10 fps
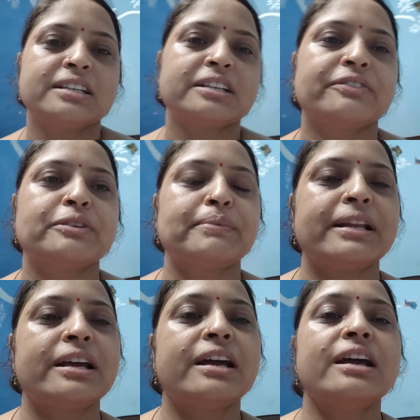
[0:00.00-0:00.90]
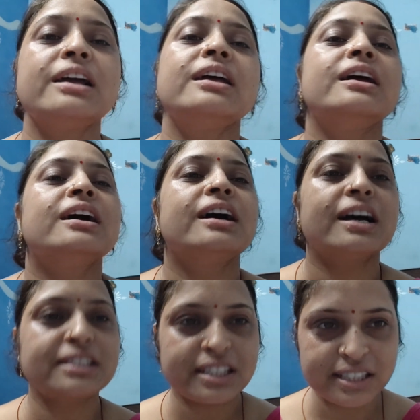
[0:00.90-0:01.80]
अच्छे गिफ्ट मिले हैं
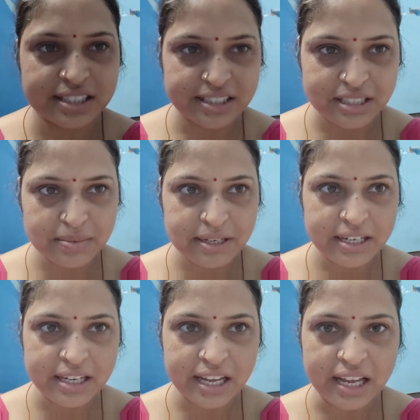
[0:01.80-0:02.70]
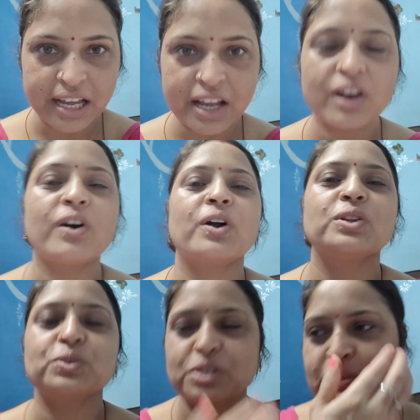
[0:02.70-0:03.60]
अच्छी अच्छी चीज़ें मिली है और
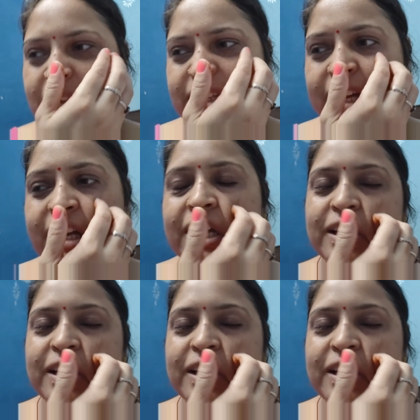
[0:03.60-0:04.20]
दूसरी बात है